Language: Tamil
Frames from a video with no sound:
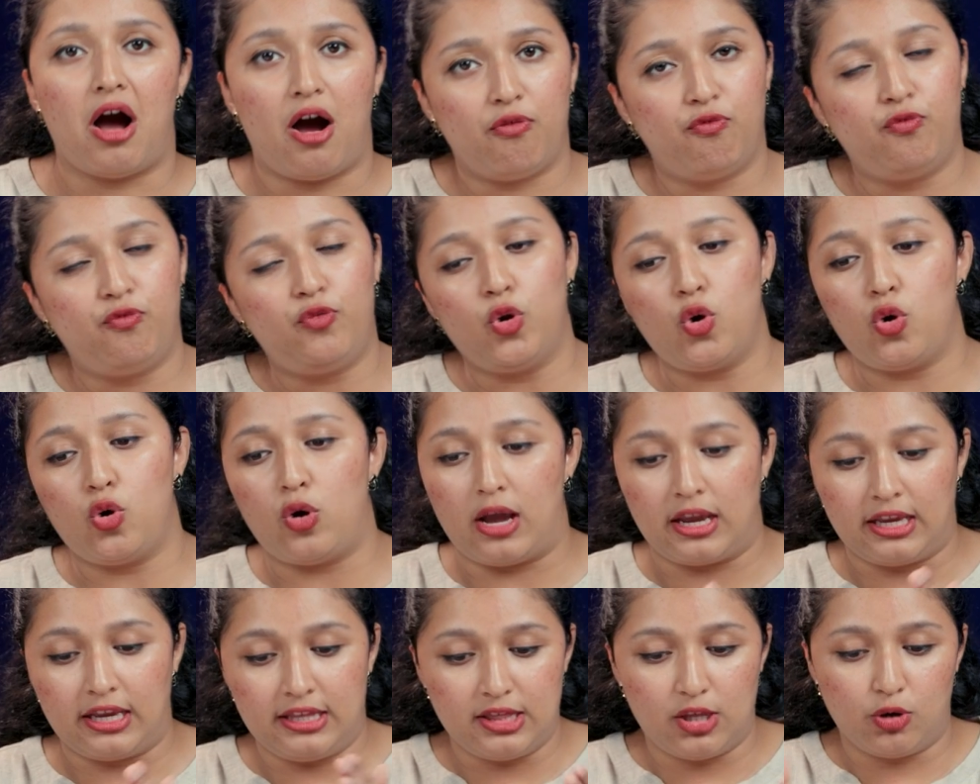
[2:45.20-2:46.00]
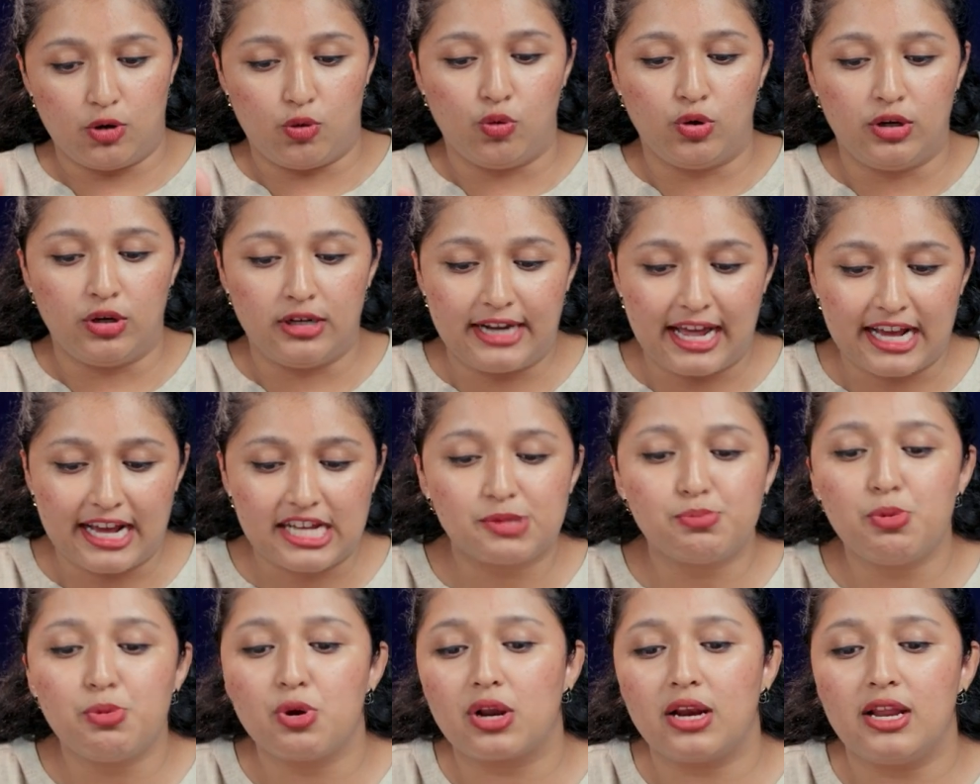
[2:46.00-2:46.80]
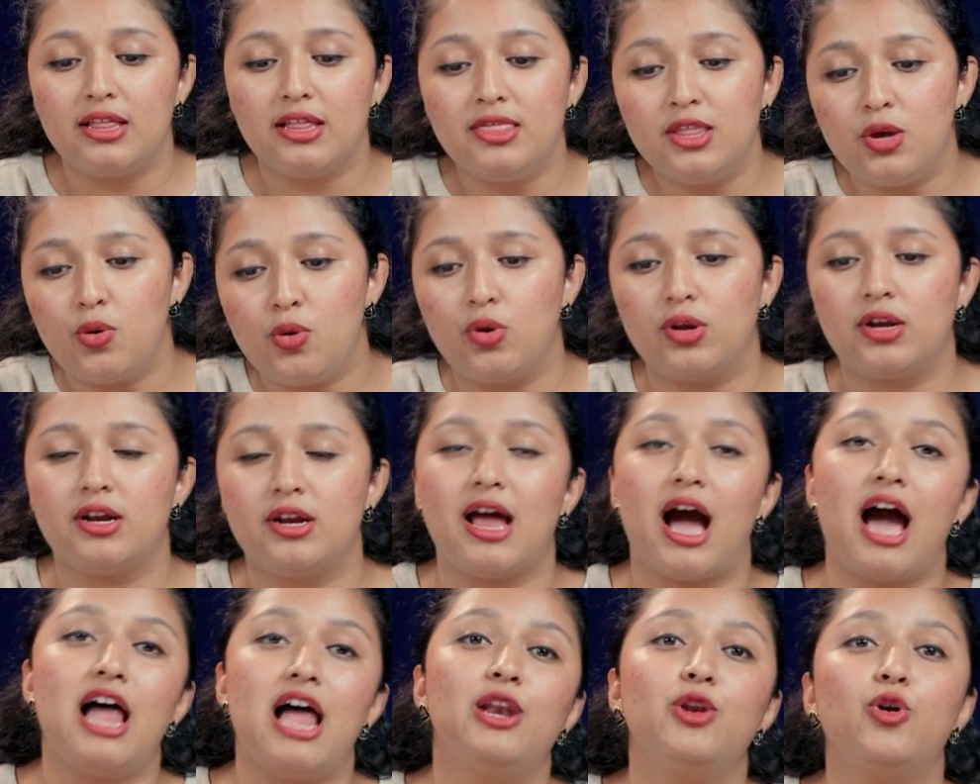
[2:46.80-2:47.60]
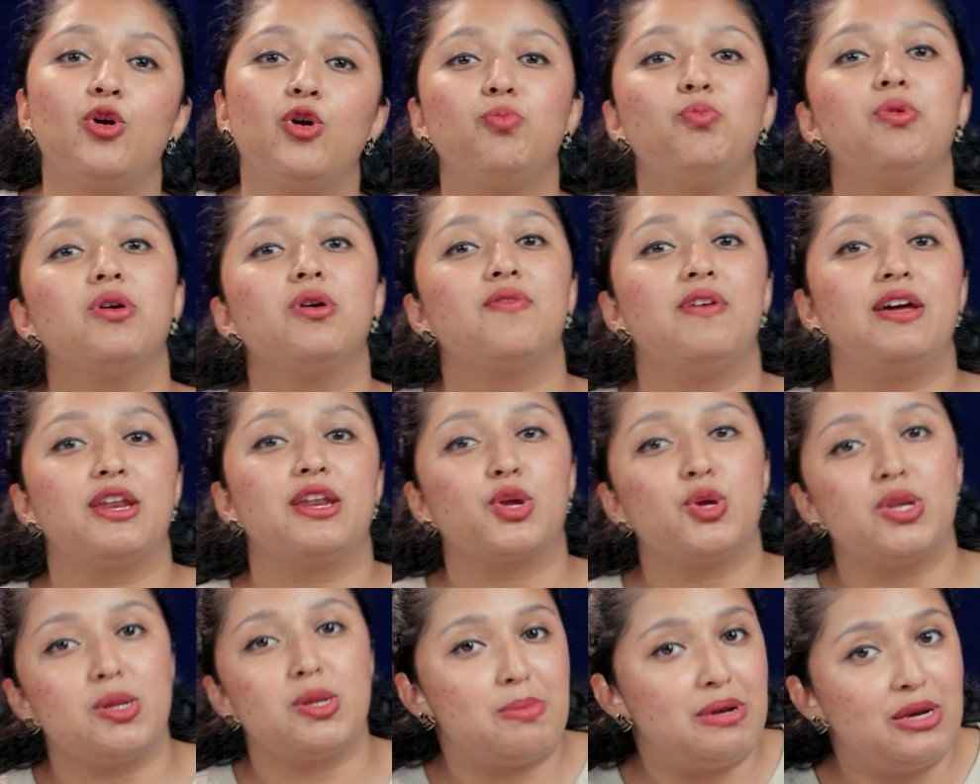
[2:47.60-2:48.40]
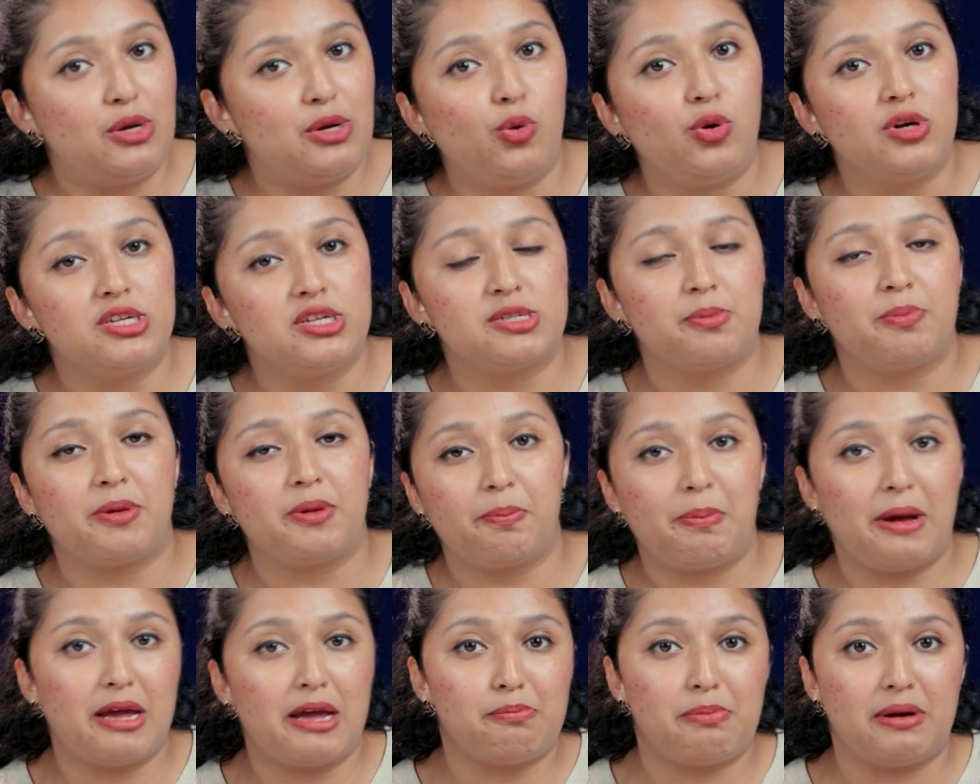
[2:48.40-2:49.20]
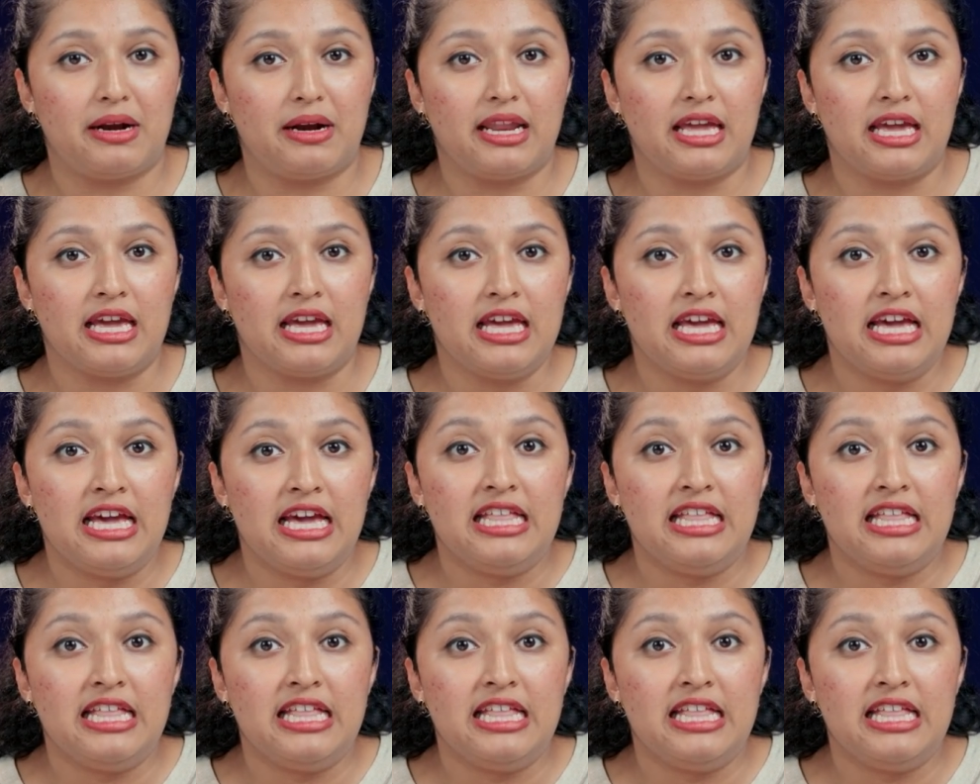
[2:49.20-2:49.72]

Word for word: அவ்வளோ இந்த ஒரு டெக்ஸ்ட் புக்லேருந்து ஒரு நாலு நோட் புக் வரைக்கும் நம்ம நோட்ஸ் ப்ரிப்பேர் பண்ணி